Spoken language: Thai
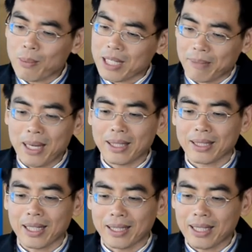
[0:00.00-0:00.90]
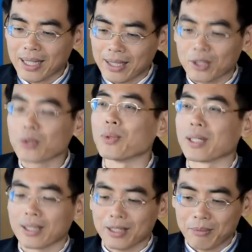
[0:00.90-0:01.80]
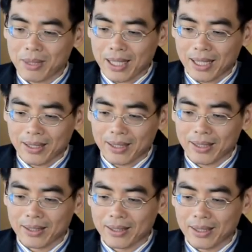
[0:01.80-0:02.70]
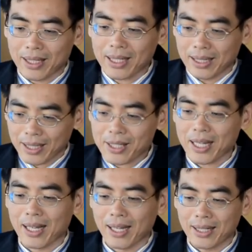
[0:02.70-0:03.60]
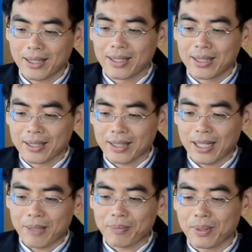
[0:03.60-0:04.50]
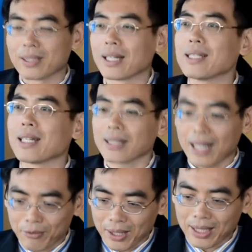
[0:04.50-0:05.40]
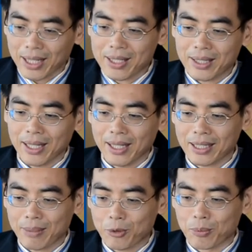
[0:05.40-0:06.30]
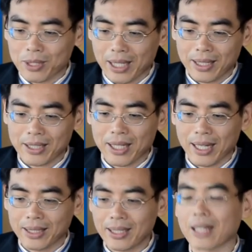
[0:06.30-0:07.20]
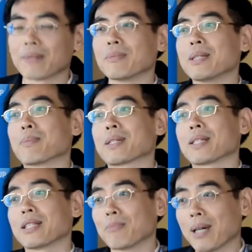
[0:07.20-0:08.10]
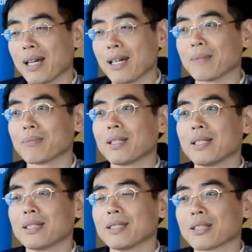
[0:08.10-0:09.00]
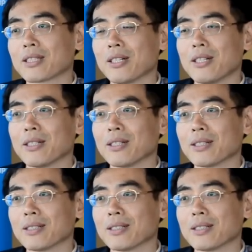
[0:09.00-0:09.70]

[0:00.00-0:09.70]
มีความสามารถในการให้การตรวจแล้วก็มีการให้การรักษานะครับให้ยาต้านไวรัสเนี่ยให้กับกลุ่มชายรักชายได้อย่างมีประสิทธิภาพ แล้วก็